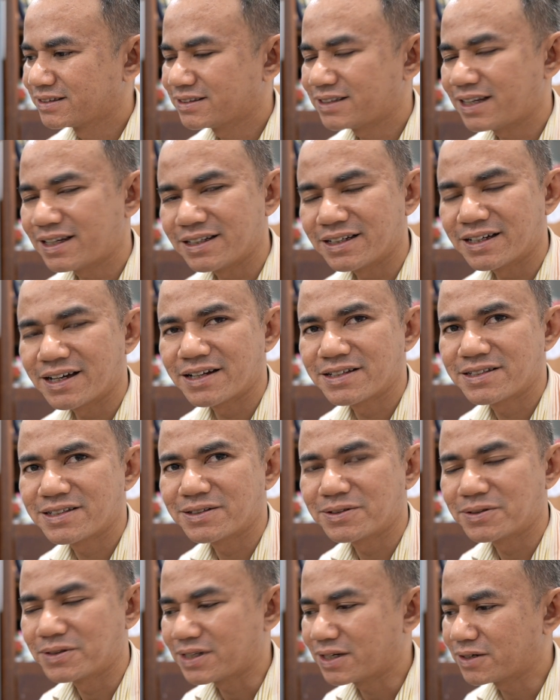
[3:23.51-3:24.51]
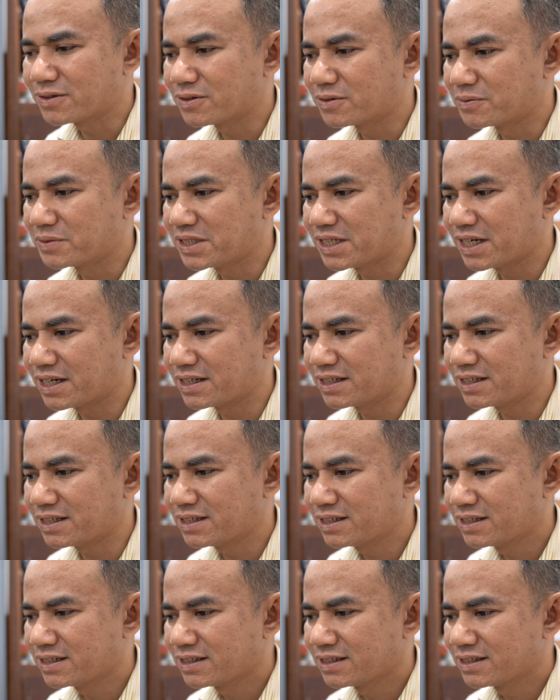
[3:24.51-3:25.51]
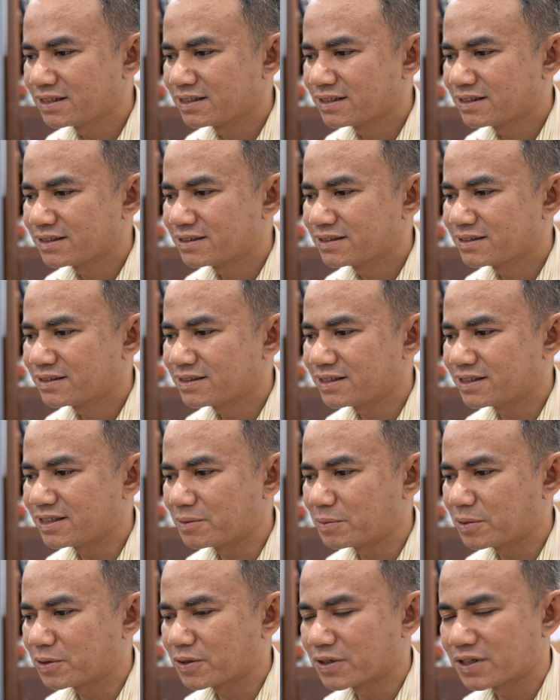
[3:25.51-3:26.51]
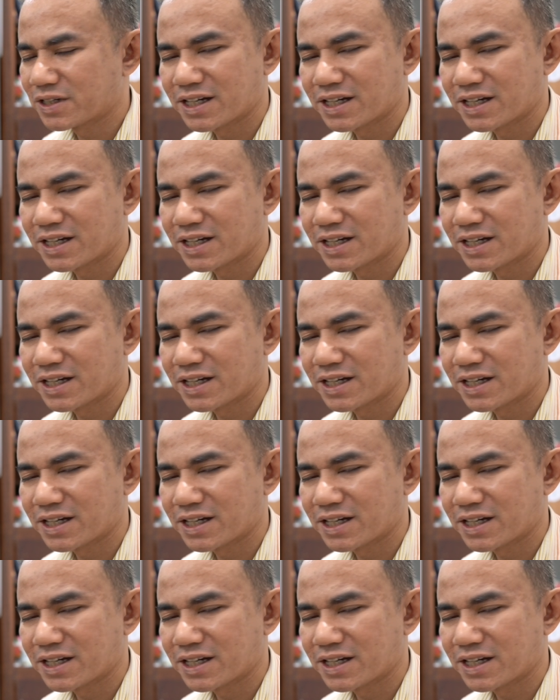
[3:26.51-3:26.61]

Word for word: tarik garis singgungnya untuk mencari titik potong